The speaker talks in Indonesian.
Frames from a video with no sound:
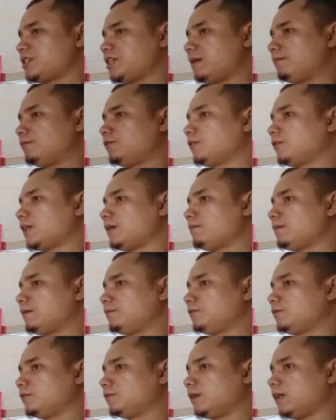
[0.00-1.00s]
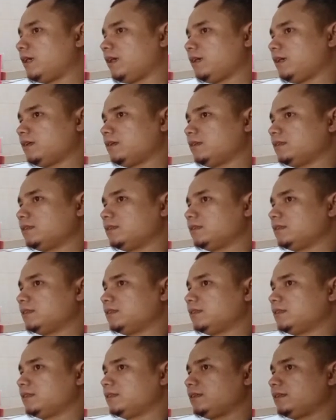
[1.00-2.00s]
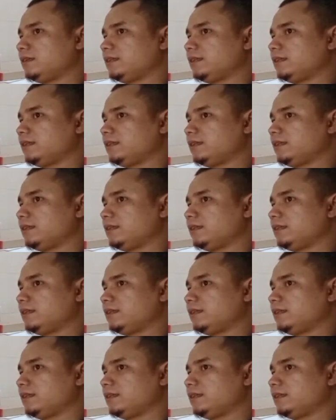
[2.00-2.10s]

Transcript: Syekh Abdul Abdullah eh,